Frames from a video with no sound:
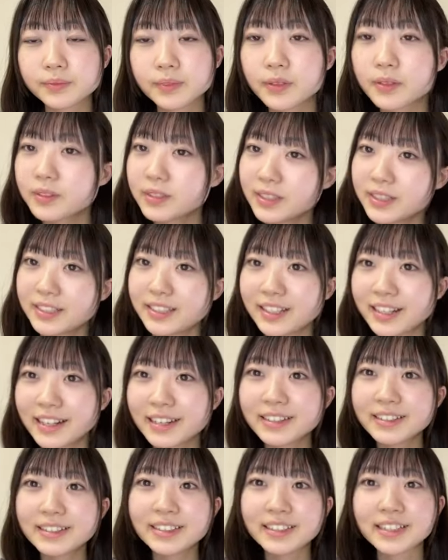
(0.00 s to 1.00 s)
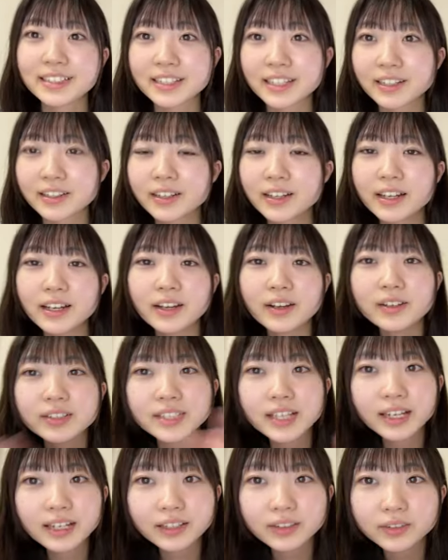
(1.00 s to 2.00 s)
楽しいし楽しいんですけど
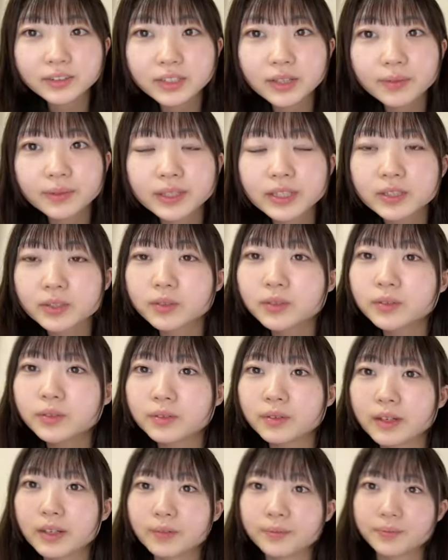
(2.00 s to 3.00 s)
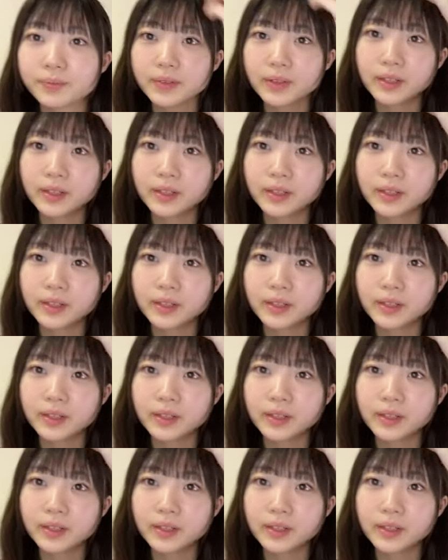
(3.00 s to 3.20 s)
星ありがとうございますでその子は